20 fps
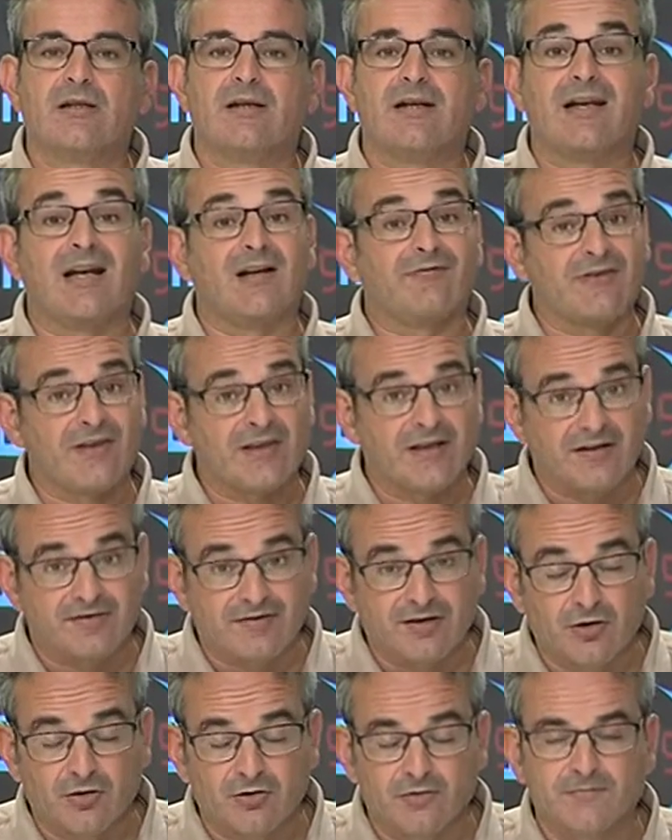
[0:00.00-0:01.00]
La
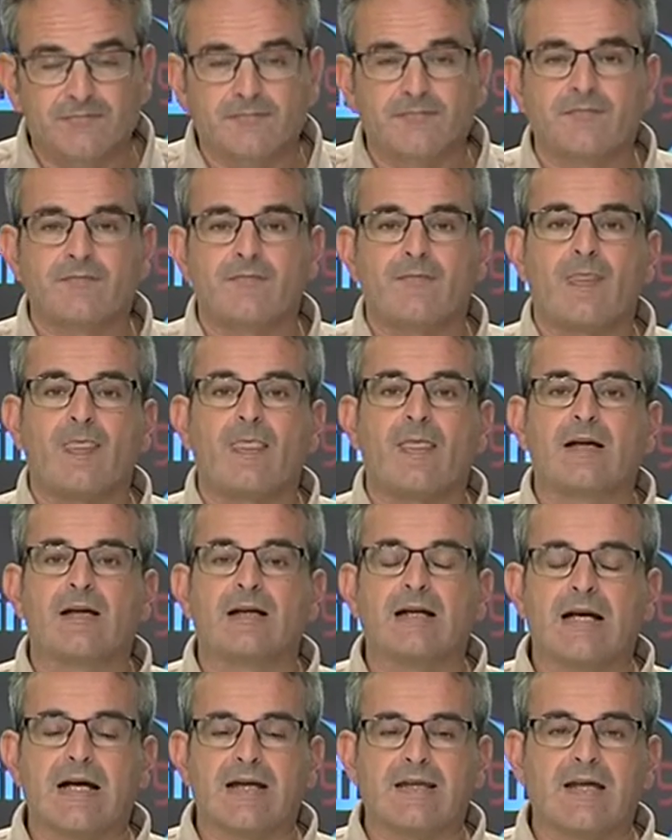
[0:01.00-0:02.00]
federación
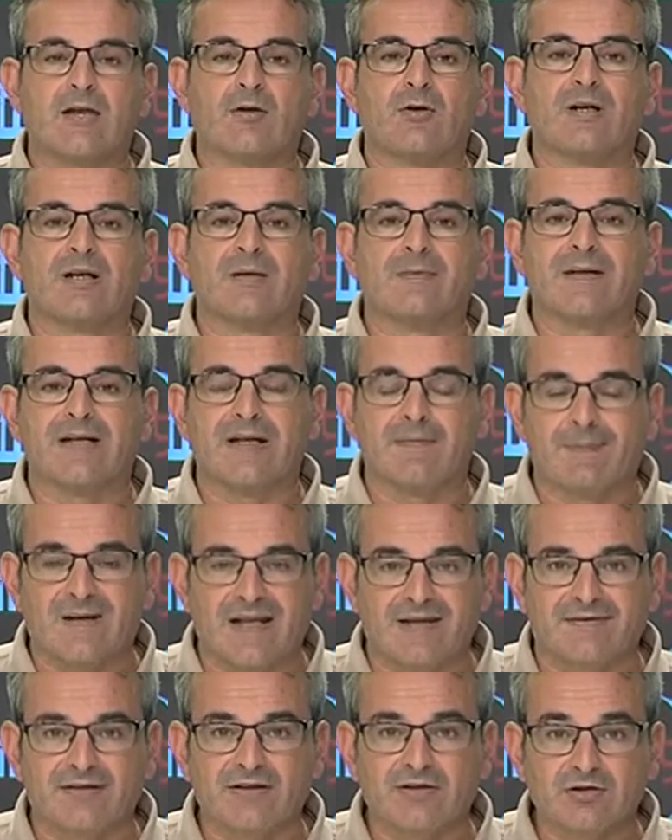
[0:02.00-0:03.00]
les ha dado el
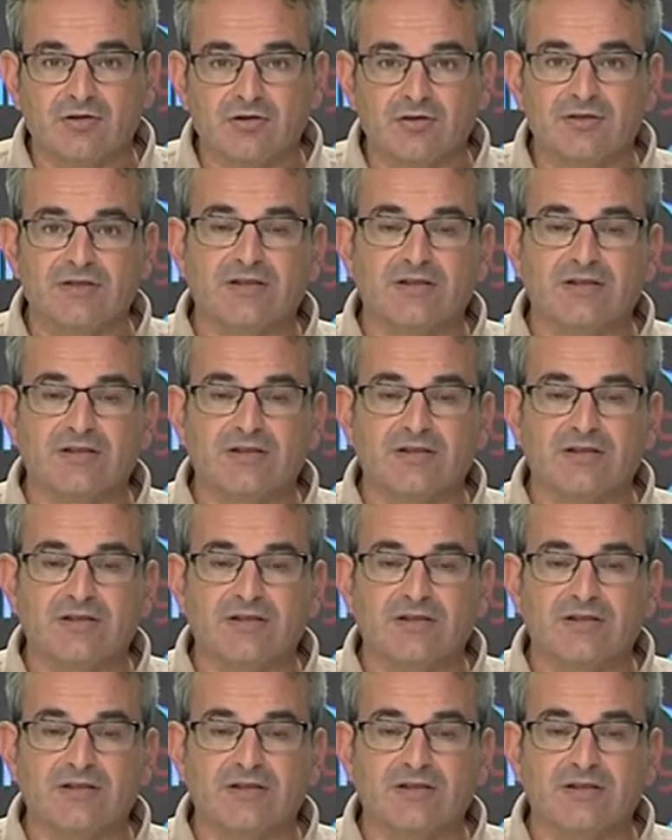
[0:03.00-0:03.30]
beneplácito,